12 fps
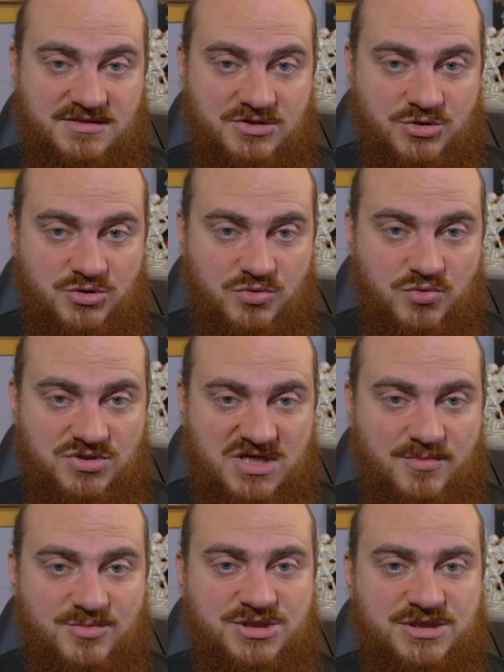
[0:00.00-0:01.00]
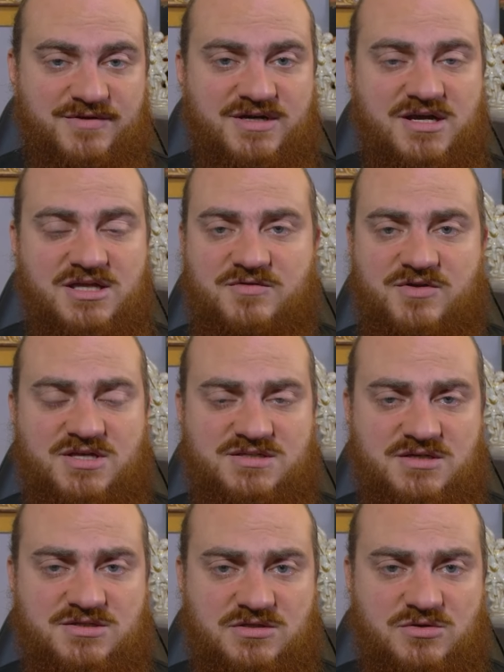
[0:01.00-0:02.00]
зачастую сам человек этого не
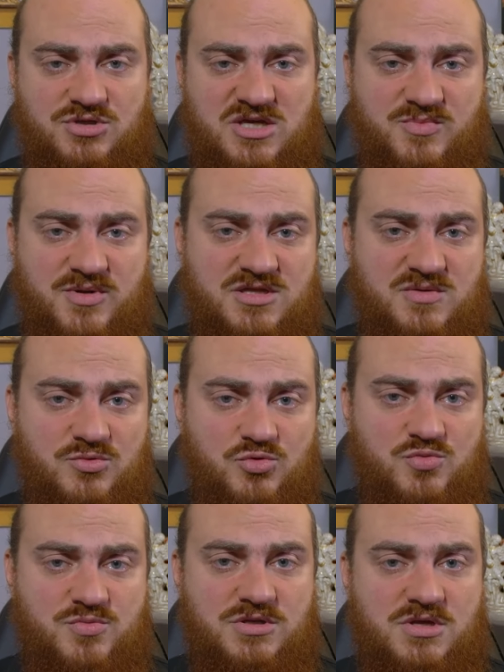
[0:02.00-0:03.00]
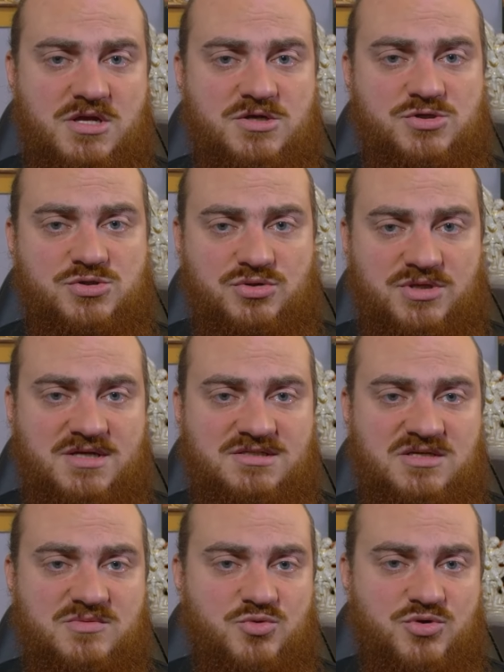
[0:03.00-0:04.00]
осознает и поэтому думает, что так с
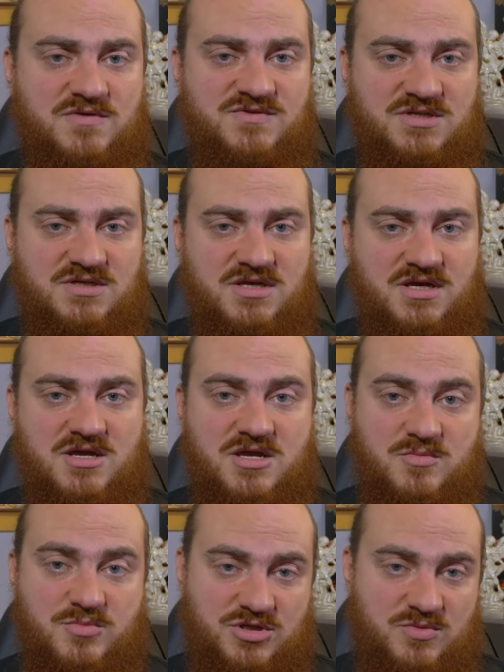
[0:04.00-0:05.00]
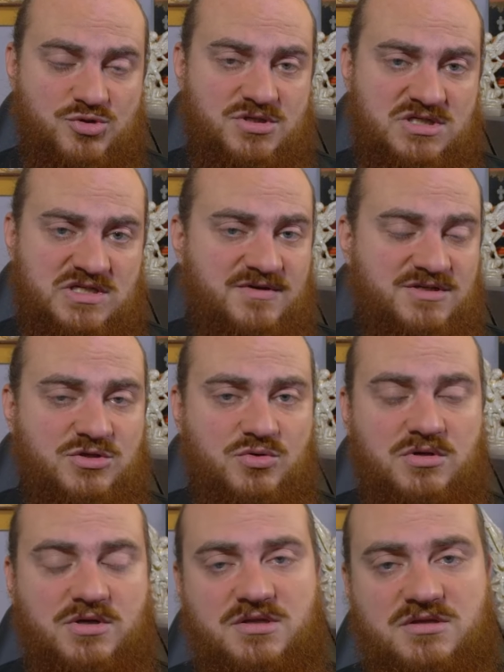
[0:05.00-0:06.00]
ним будет всегда, потому что зависит
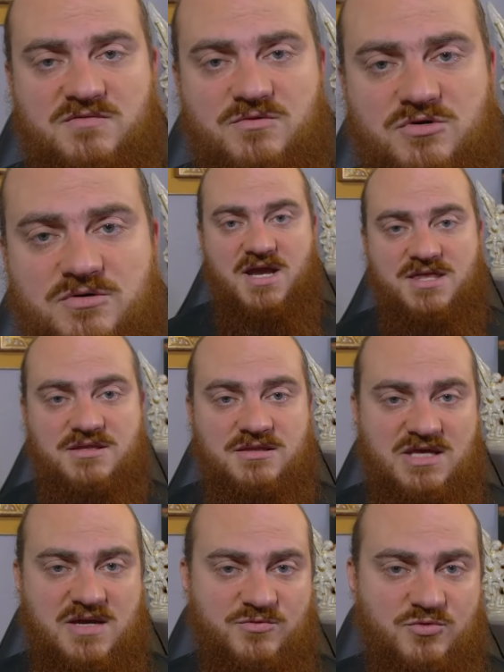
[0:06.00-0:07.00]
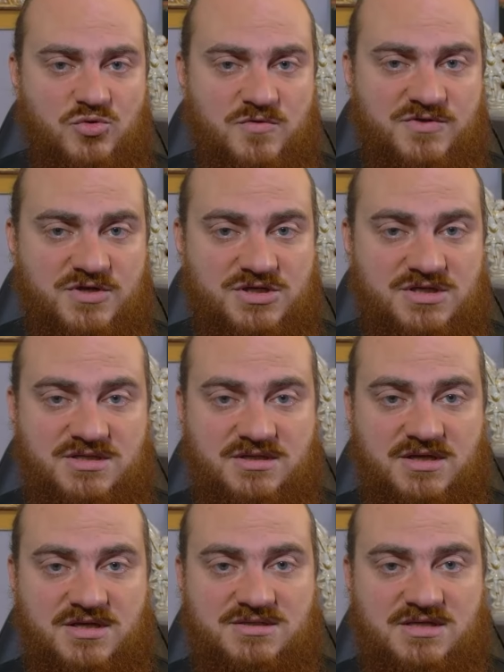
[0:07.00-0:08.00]
только от него. Этот этап в духовной жизни
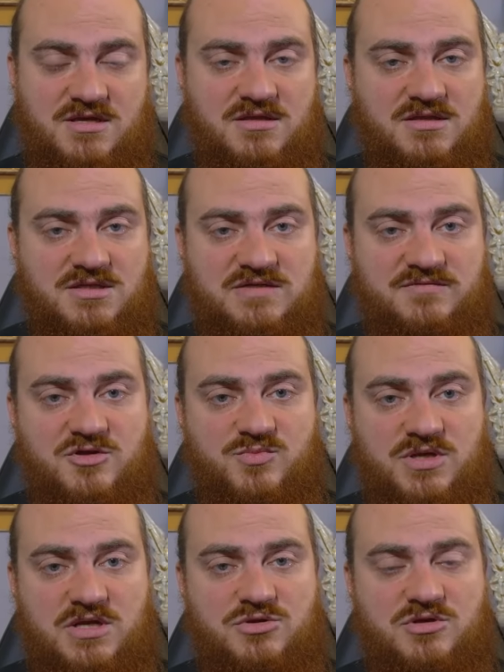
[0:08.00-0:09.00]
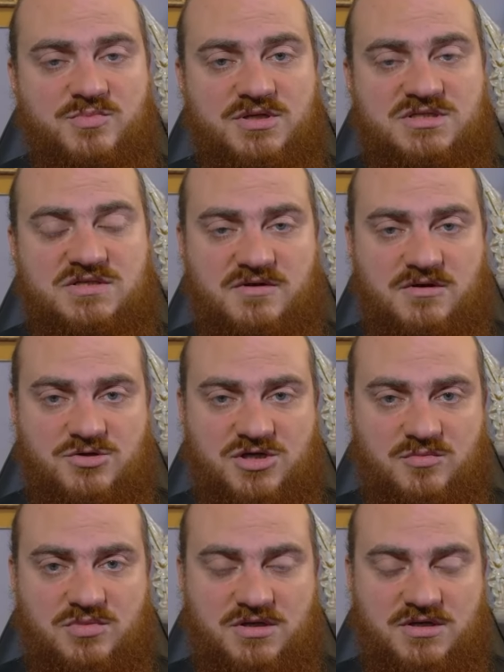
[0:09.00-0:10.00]
христианина называют периодом
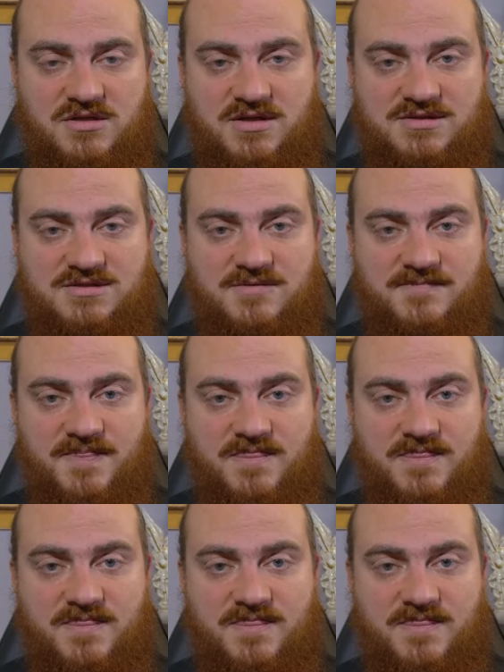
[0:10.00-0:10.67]
призывающей благодати.